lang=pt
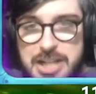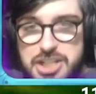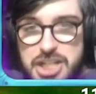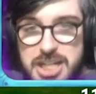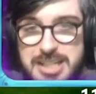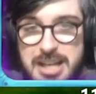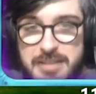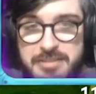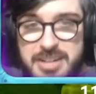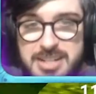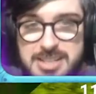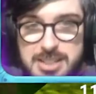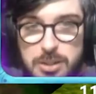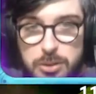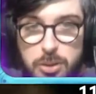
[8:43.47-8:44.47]
tinha que ter a
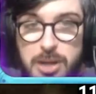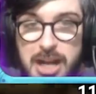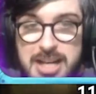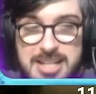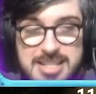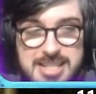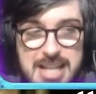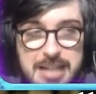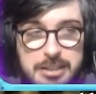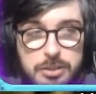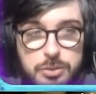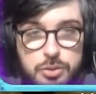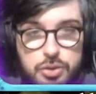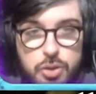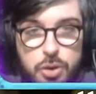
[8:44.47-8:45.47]
versão localizada
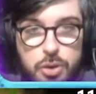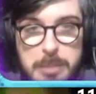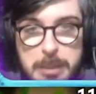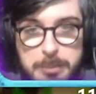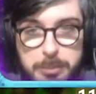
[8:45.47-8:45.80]
do jogo, uma